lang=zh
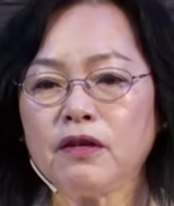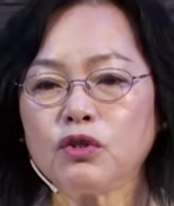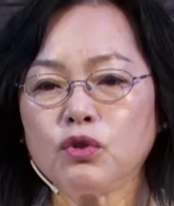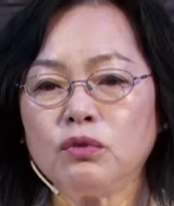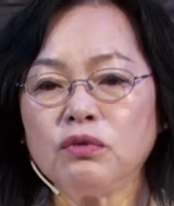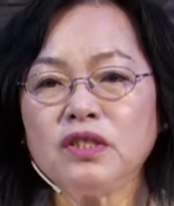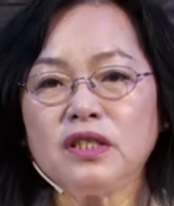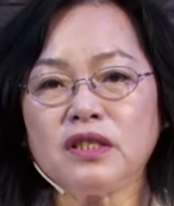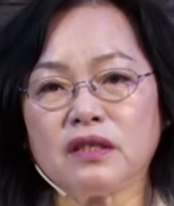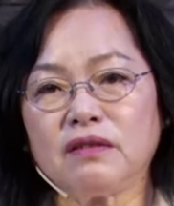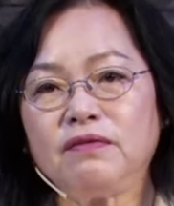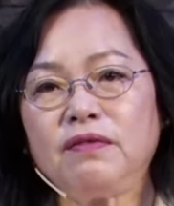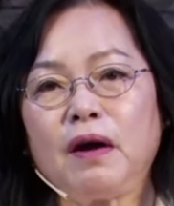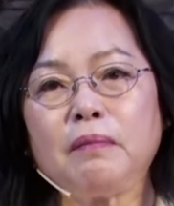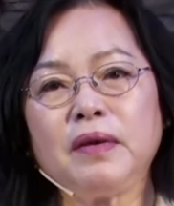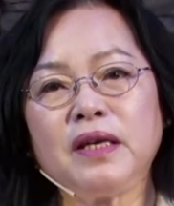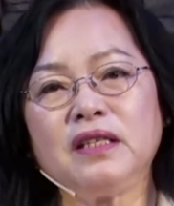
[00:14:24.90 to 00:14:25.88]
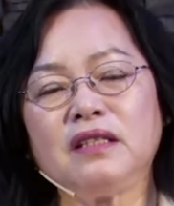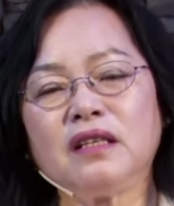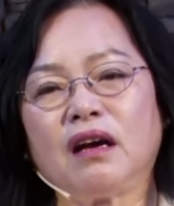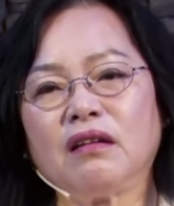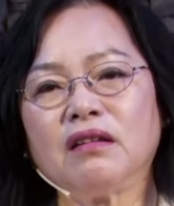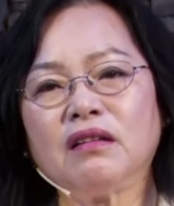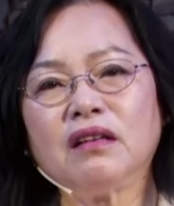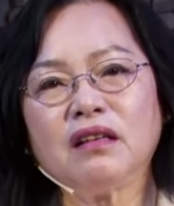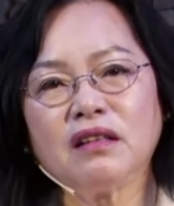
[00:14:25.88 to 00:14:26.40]
从几个方面讲，
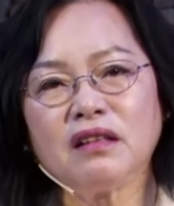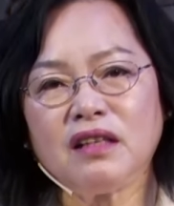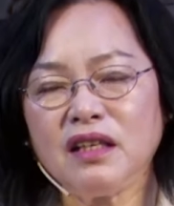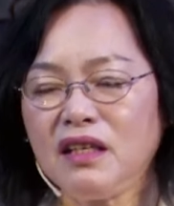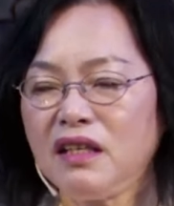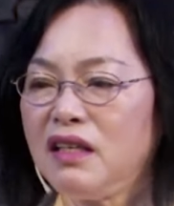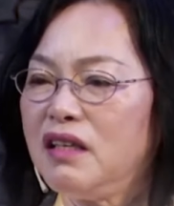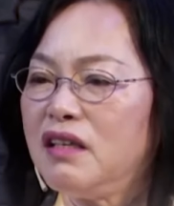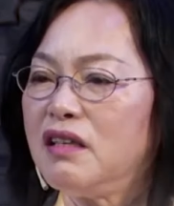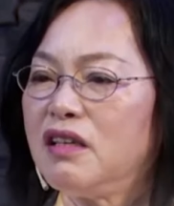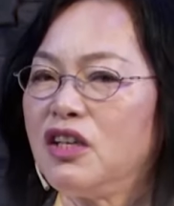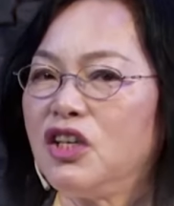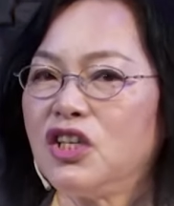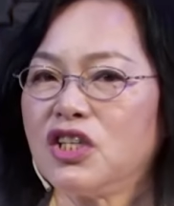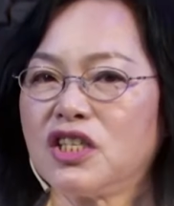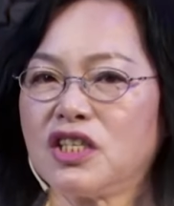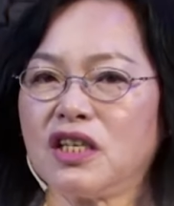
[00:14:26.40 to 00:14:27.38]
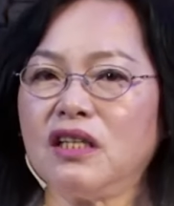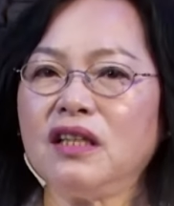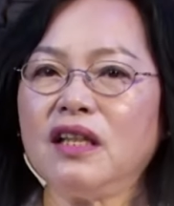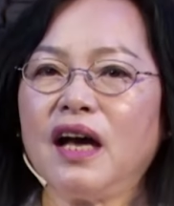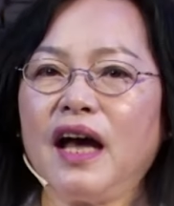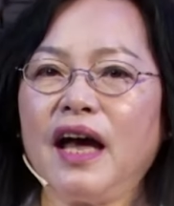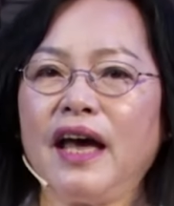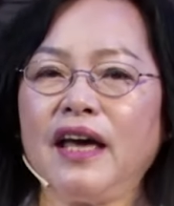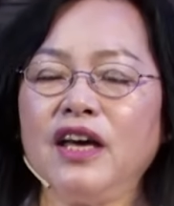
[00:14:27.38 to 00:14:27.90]
第一，神的
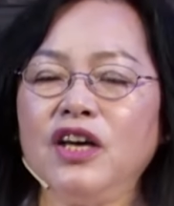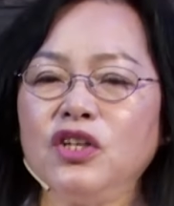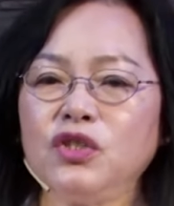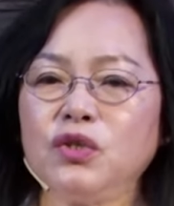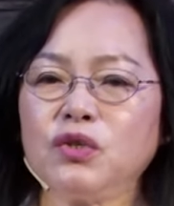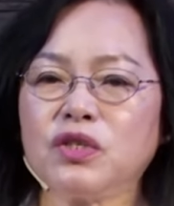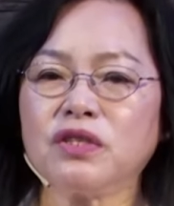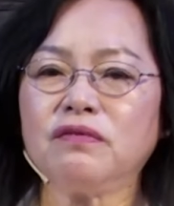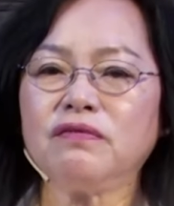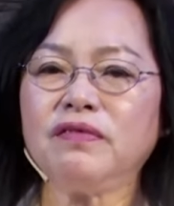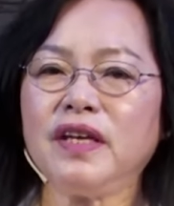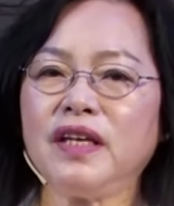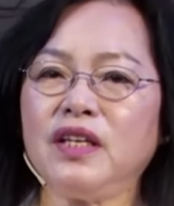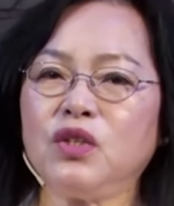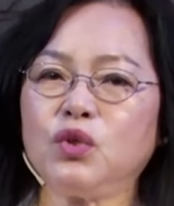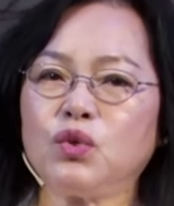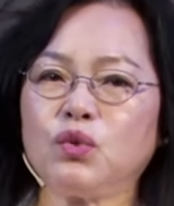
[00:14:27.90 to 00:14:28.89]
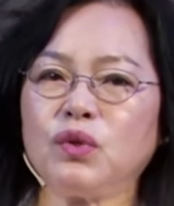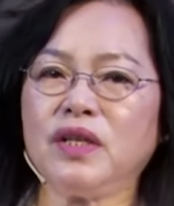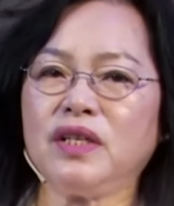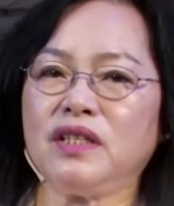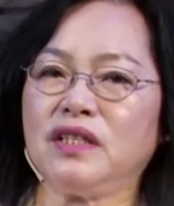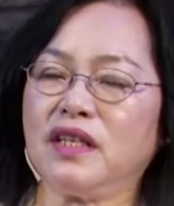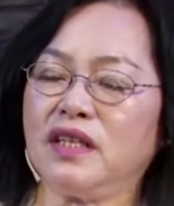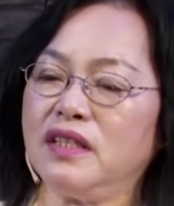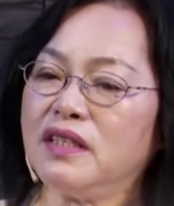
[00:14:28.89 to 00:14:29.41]
爱就是为罪
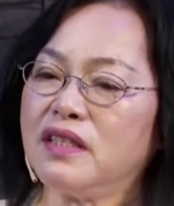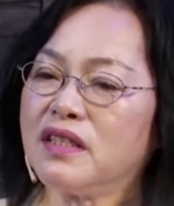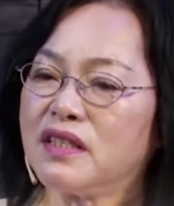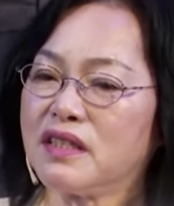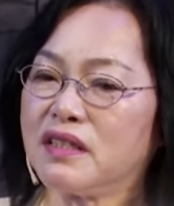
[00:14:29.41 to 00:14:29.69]
人死。